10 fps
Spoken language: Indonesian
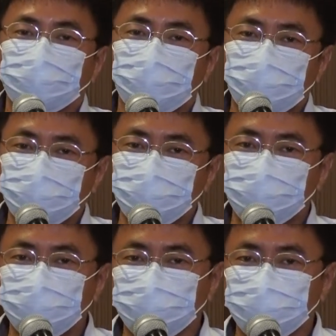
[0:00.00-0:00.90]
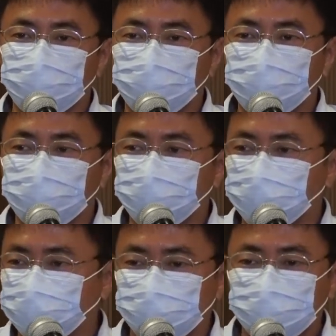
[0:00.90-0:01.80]
Kalau untuk
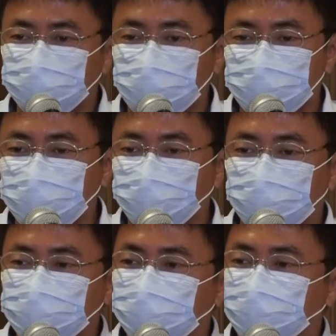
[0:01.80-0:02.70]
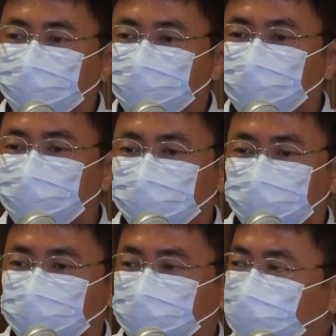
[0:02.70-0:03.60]
yang saluran-saluran ini ya
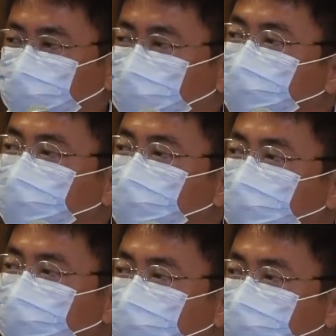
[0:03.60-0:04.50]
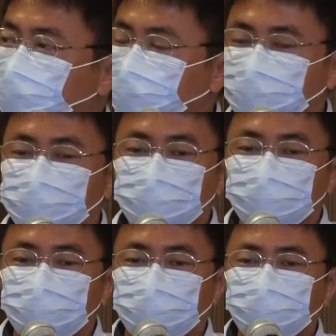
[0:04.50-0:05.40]
kita benahi.
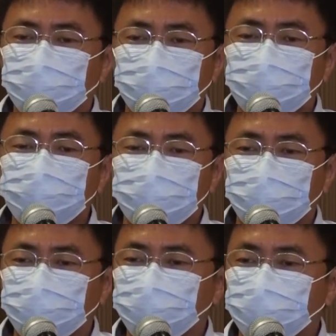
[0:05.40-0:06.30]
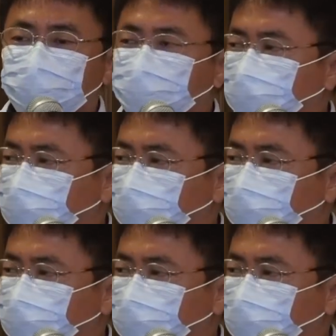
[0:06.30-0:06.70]
Rata-rata masyarakat sudah tahu